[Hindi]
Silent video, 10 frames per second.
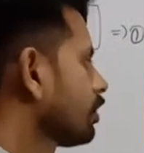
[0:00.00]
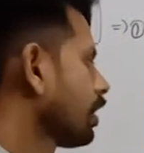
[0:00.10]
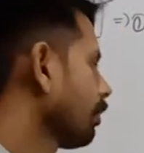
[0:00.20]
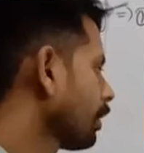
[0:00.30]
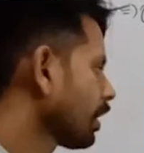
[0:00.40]

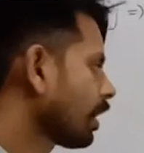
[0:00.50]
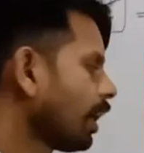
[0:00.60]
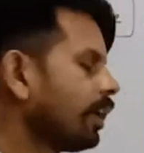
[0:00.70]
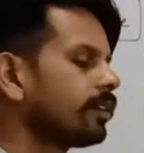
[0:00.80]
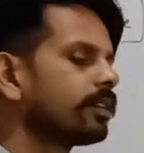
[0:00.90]
टेबल
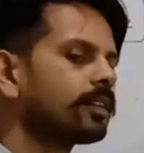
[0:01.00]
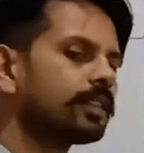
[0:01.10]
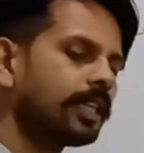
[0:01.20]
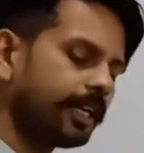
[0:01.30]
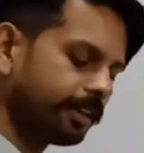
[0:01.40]
का
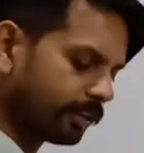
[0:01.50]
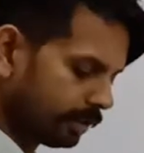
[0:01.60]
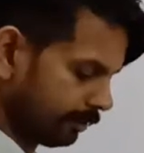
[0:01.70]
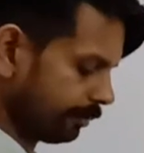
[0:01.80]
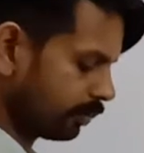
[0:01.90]
टाइटल
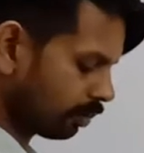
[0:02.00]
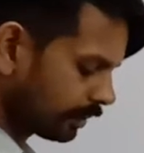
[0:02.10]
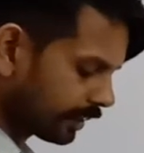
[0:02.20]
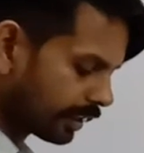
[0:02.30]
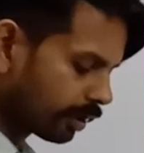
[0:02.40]
तो
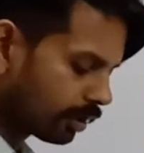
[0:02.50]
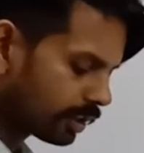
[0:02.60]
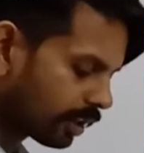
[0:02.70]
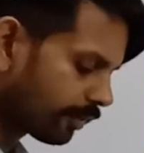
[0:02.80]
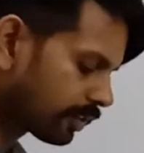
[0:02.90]
टाइटल क्या होना
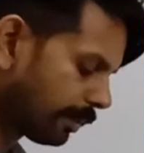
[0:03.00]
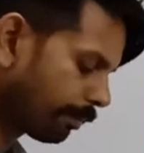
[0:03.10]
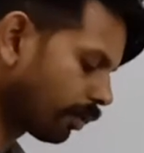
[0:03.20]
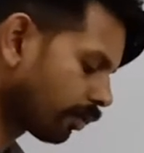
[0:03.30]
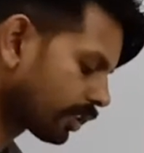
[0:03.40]
चाहिए काफ़ी
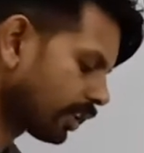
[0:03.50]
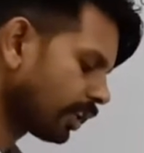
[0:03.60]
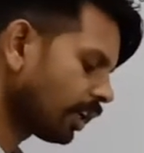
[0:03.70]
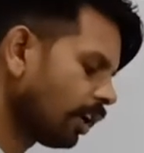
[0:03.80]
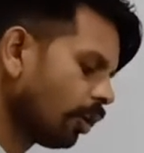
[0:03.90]
सिंपल होना
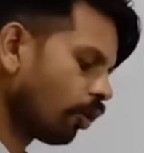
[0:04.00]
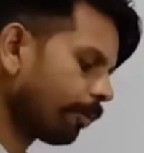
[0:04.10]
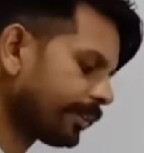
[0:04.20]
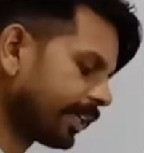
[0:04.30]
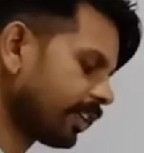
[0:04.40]
चाहिए
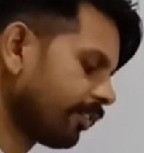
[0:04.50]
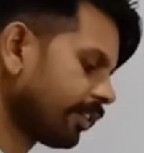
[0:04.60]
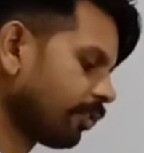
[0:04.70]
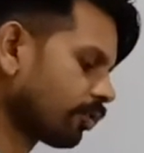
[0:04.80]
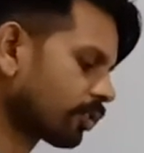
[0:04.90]
ऑब्जेक्टिव
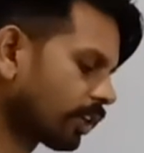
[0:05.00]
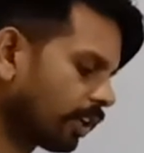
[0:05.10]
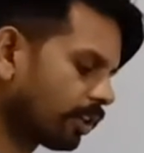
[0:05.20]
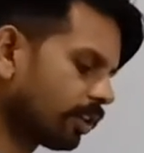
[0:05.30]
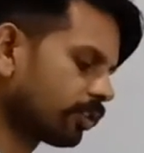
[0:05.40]
उसके
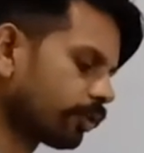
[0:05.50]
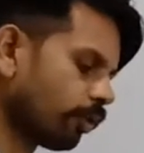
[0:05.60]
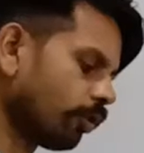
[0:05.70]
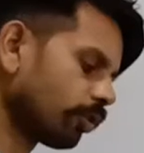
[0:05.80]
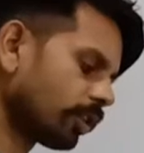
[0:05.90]
अंदर
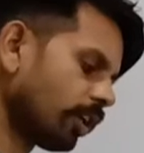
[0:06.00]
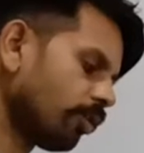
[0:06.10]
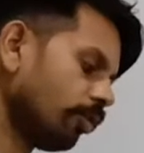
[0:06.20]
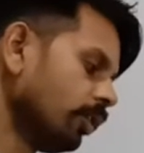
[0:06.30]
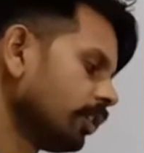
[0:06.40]
शो होता
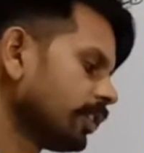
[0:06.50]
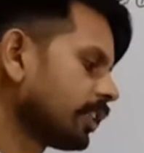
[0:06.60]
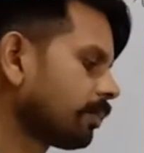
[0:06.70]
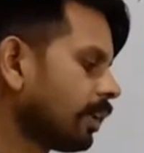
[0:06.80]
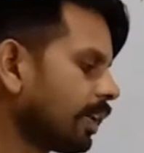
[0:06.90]
हो
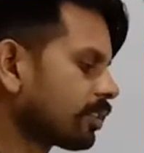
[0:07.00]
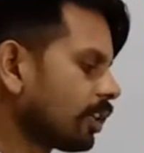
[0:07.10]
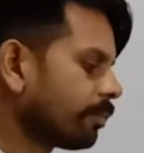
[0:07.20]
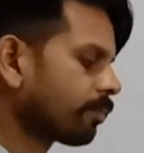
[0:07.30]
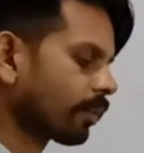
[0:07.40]
जैसे हमने लास्ट
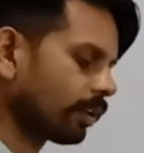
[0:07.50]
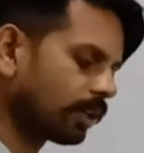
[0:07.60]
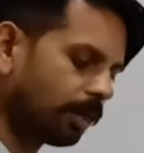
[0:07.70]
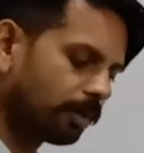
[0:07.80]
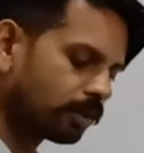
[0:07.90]
टाइम
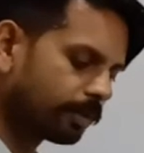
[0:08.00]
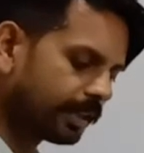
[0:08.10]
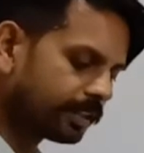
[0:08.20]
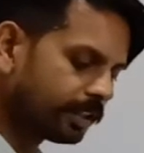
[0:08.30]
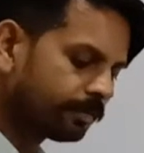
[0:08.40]
टेबल जो
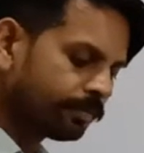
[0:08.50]
बनाई थी